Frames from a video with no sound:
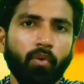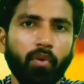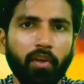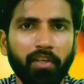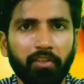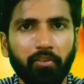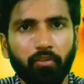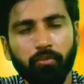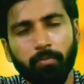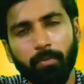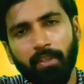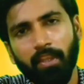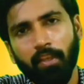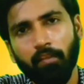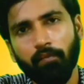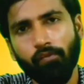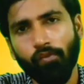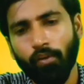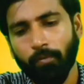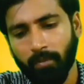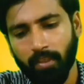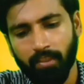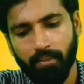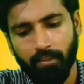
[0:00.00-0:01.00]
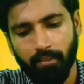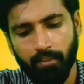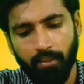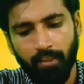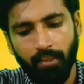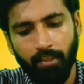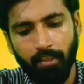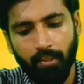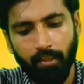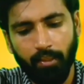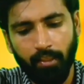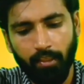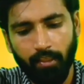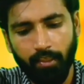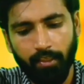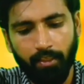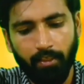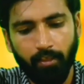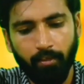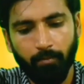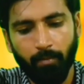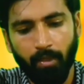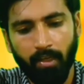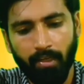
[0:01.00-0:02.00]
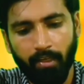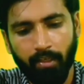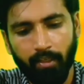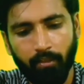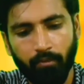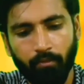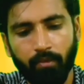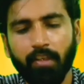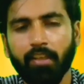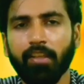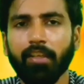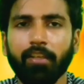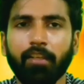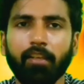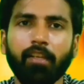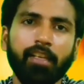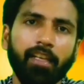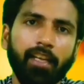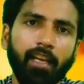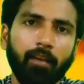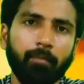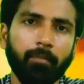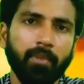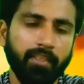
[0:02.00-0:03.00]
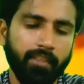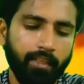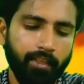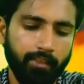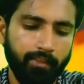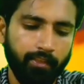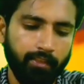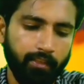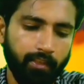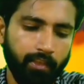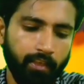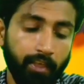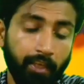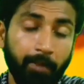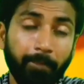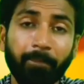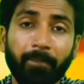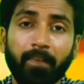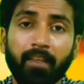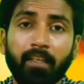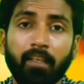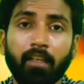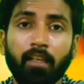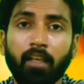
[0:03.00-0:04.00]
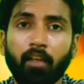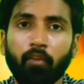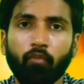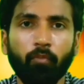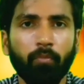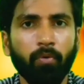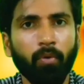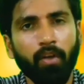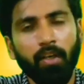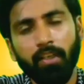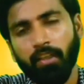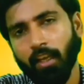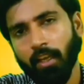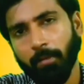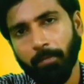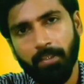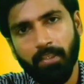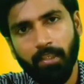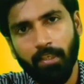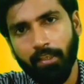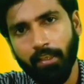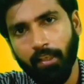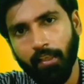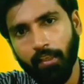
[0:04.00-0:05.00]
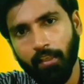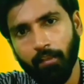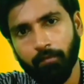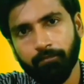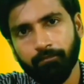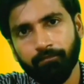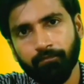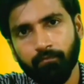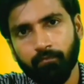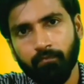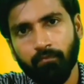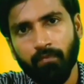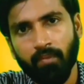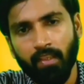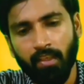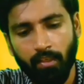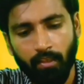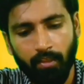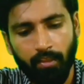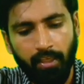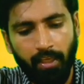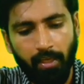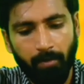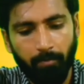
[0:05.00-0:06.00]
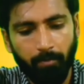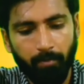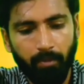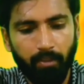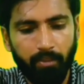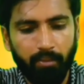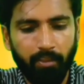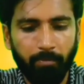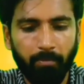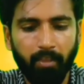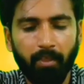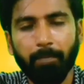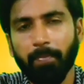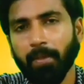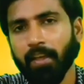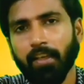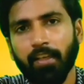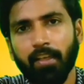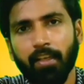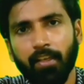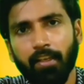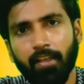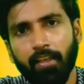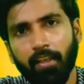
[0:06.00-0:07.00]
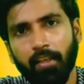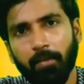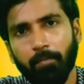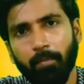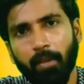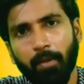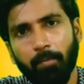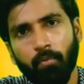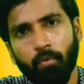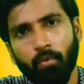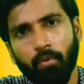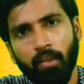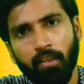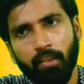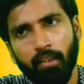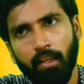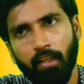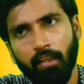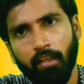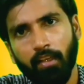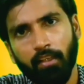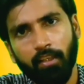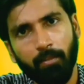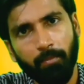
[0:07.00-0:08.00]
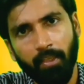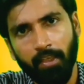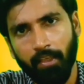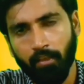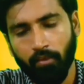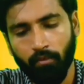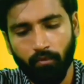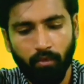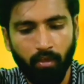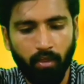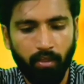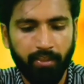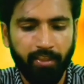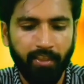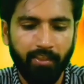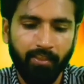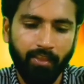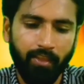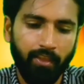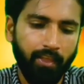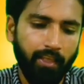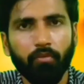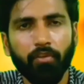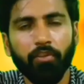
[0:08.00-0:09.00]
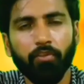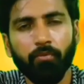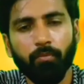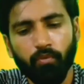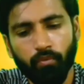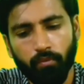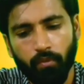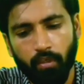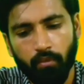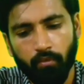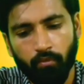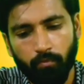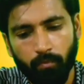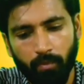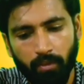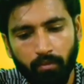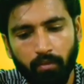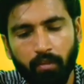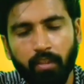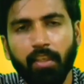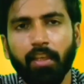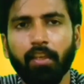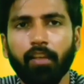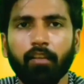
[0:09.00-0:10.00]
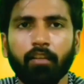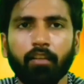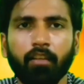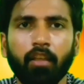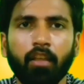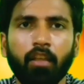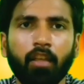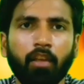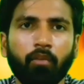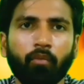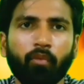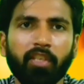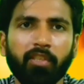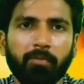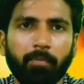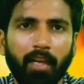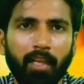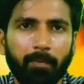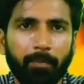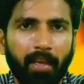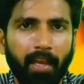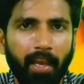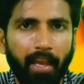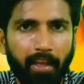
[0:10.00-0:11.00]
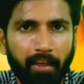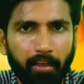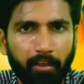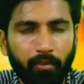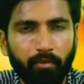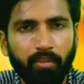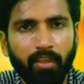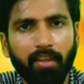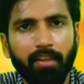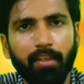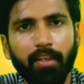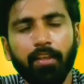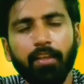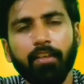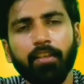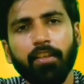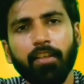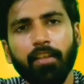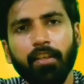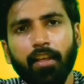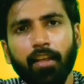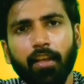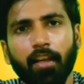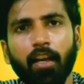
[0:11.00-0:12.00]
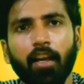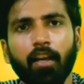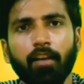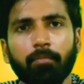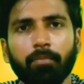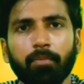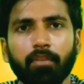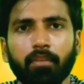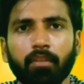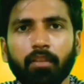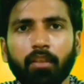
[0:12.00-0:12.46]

और इश्यूज भी थे वो हम डिस्कस नहीं करते लेकिन हमारा क्योंकि रिलेटेड ये हम इसे डिस्कस कर रहे हैं वो भूख हड़ताल पर चले जाते हैं कि आप जब तक पे नहीं करेंगे मैं भूख हड़ताल ख़त्म नहीं करूँगा ये चलता है कि जो मौजूदा हुकूमत होती है वो इस बात पर एग्री हो जाते हैं कि ठीक है आप